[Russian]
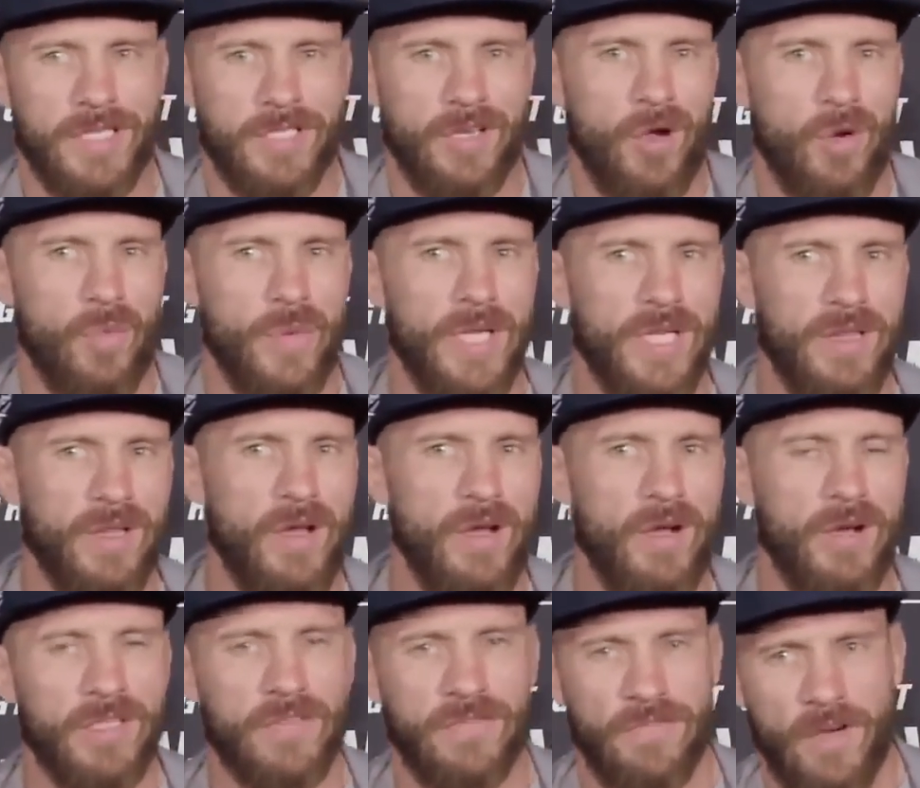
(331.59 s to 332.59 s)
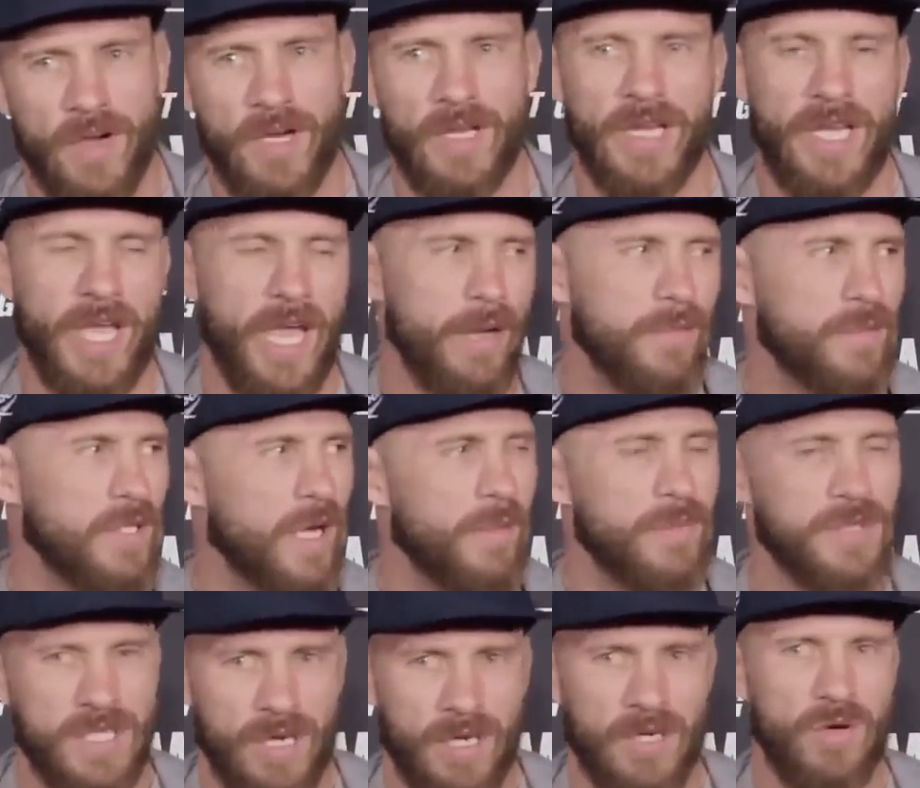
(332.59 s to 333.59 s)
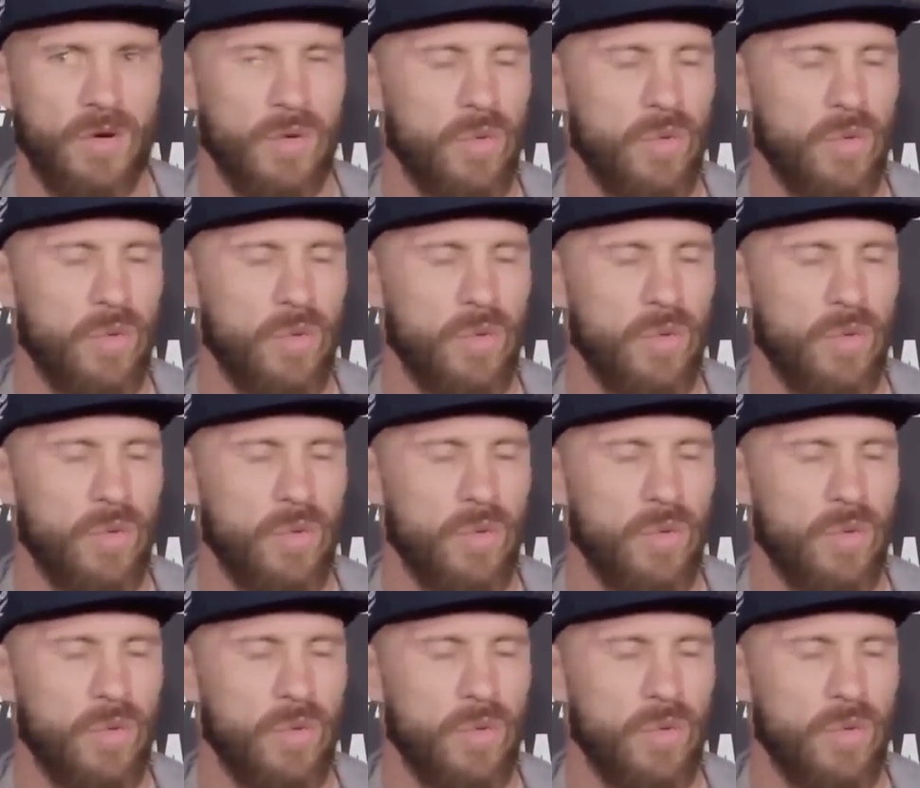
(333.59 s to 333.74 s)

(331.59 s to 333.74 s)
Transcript: задолбали с шуточками про ковбоя.